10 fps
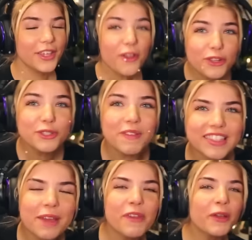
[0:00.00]
Yo, YouTube,
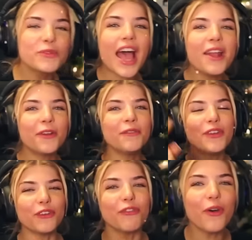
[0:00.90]
was geht ab? Willkommen zu einem neuen
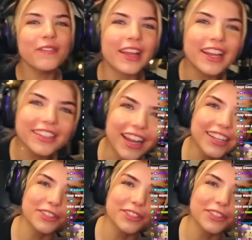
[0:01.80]
Video. Frohe Weihnachten an Ich,